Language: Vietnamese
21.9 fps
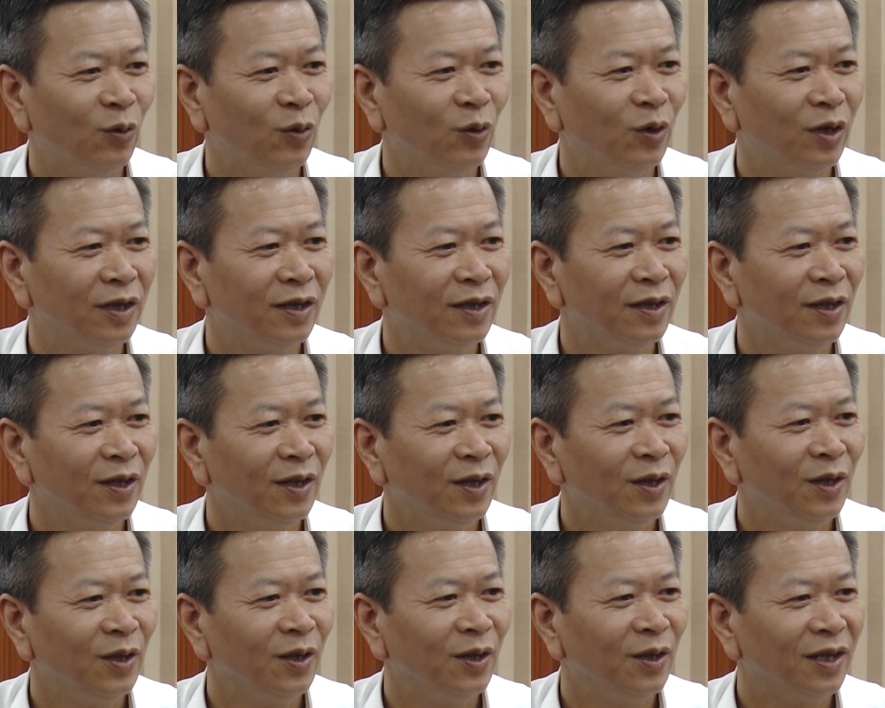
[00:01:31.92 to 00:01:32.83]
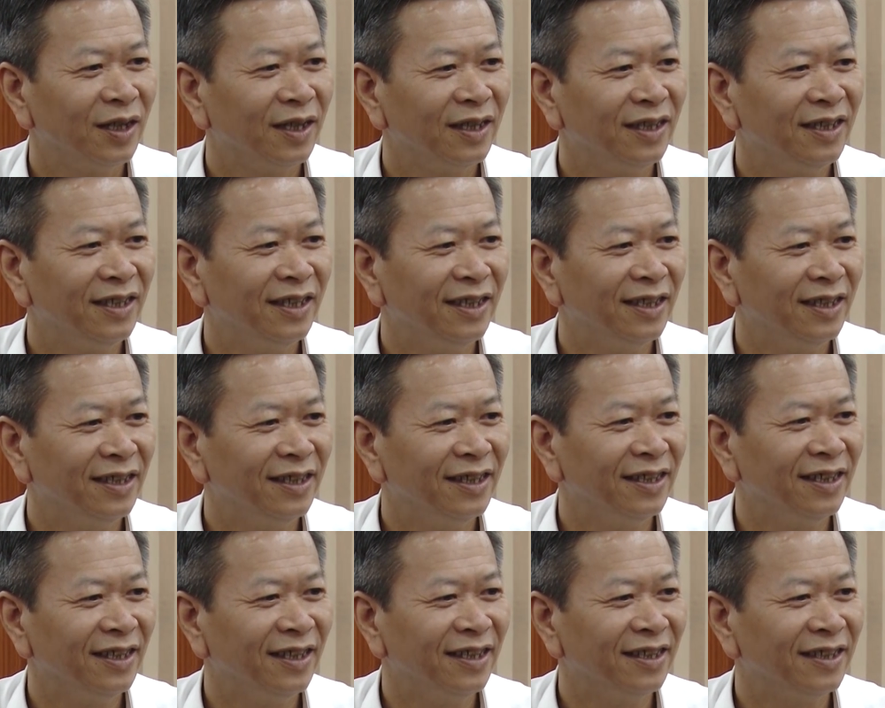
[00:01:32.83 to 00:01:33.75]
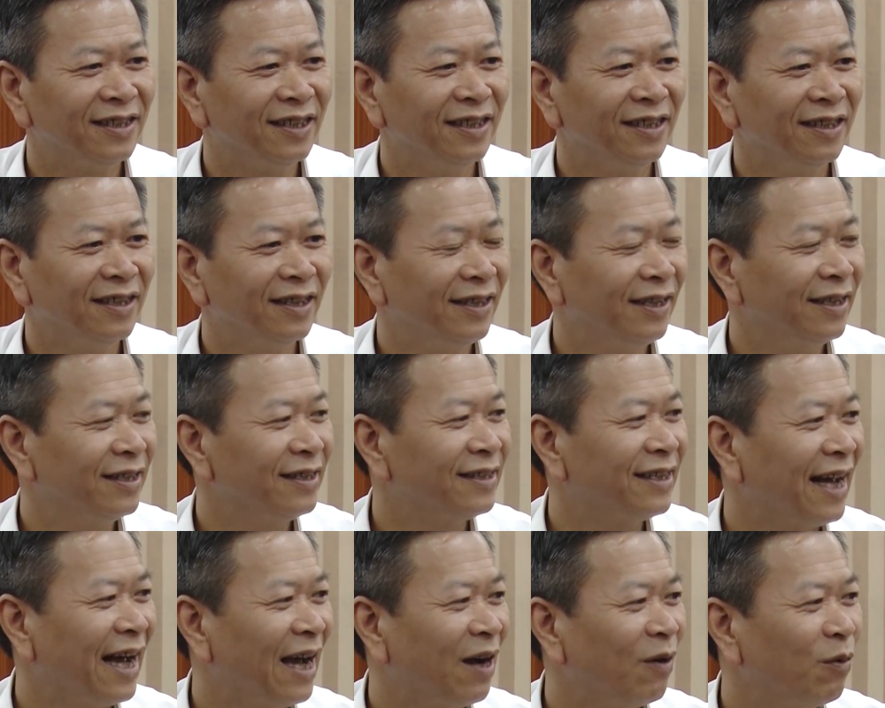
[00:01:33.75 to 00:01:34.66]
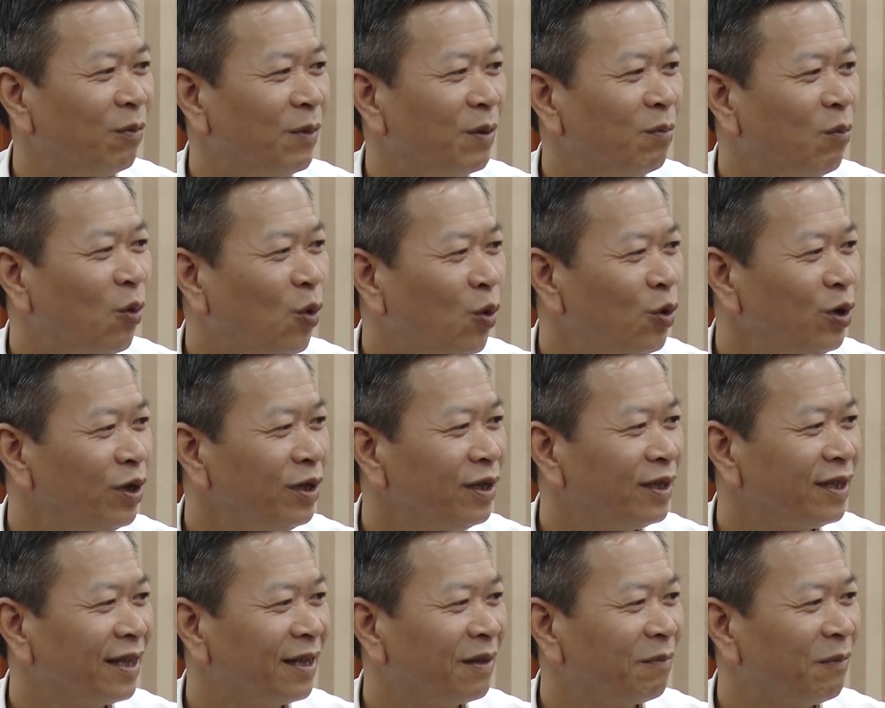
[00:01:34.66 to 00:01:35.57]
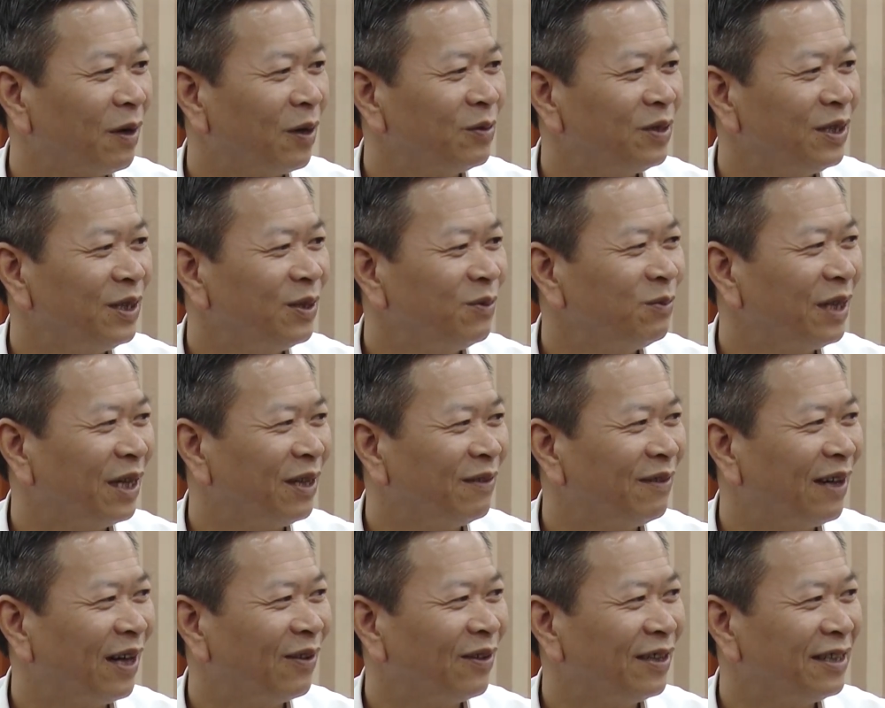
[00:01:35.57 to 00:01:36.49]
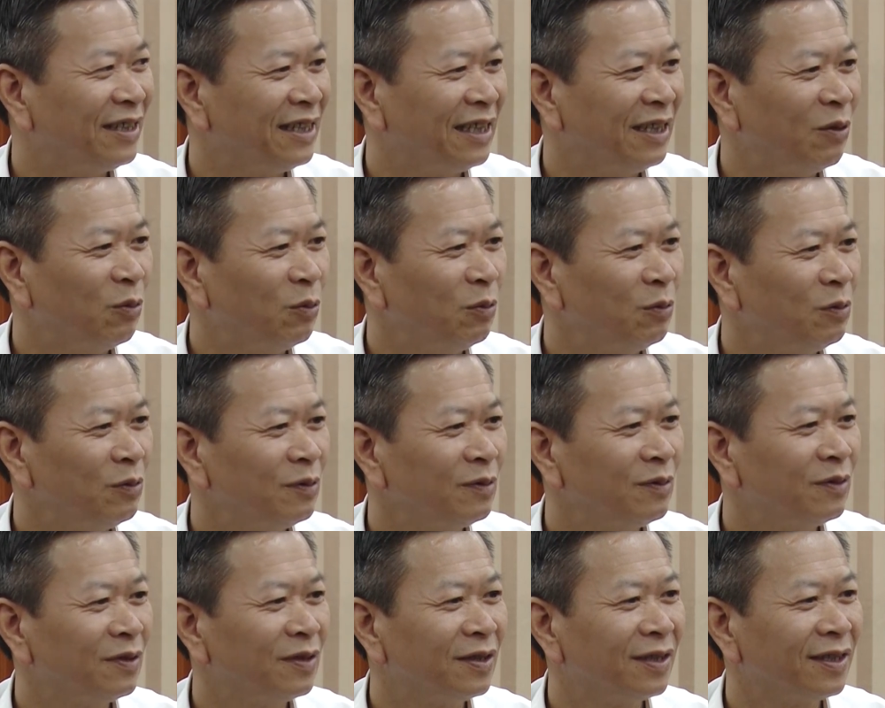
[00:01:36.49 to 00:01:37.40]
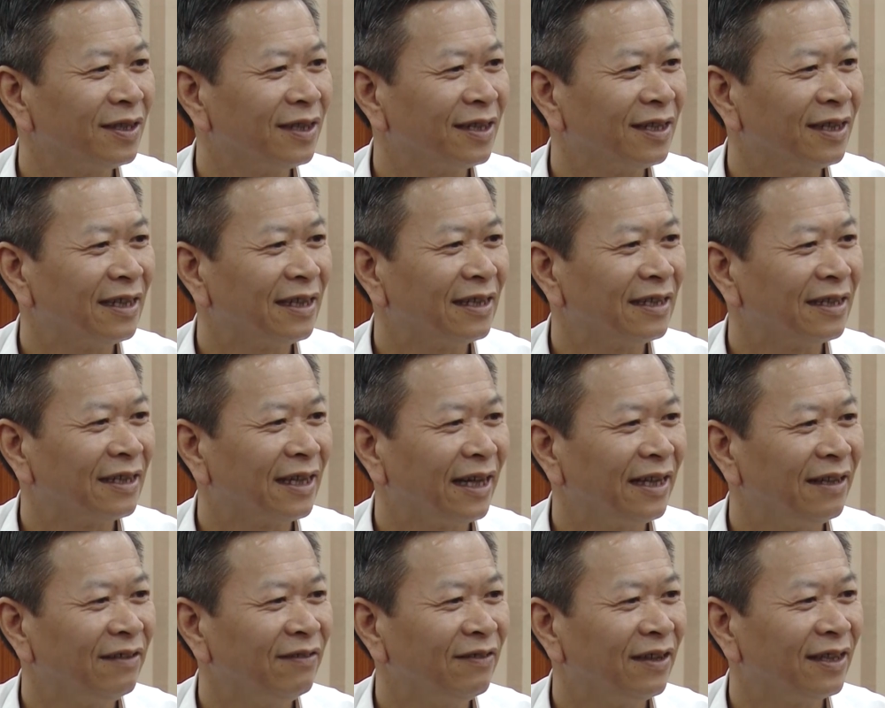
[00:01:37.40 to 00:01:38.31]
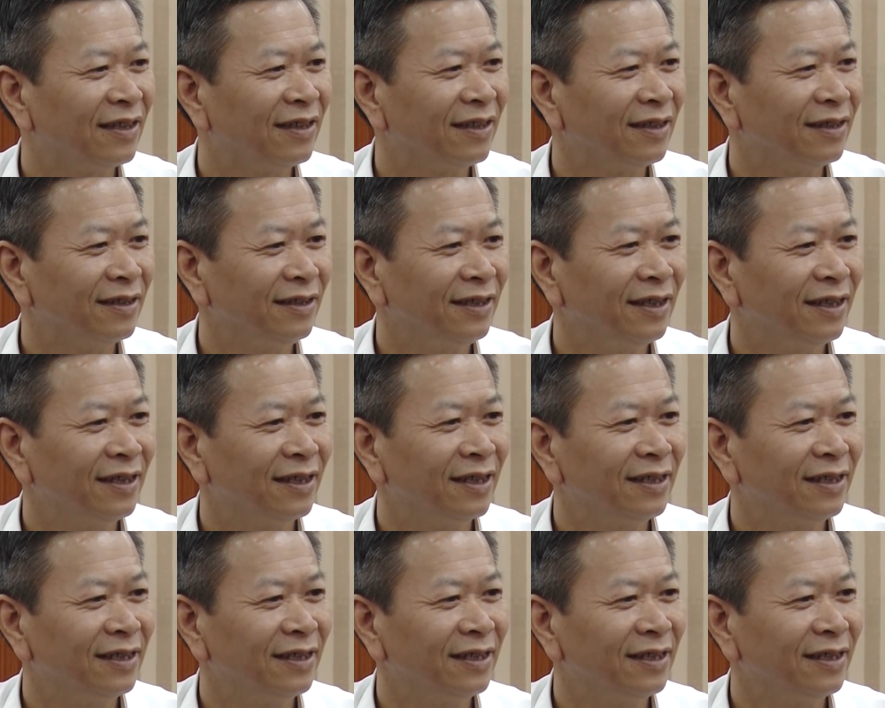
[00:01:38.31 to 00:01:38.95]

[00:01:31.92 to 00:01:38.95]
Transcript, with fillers: dự án mà về dưới dườn đánh đà bản mương quốc phòng tây ngàn việc cạt kiên sự việc các bưng nọ khổng tình cái năn luôn thống hủ khổng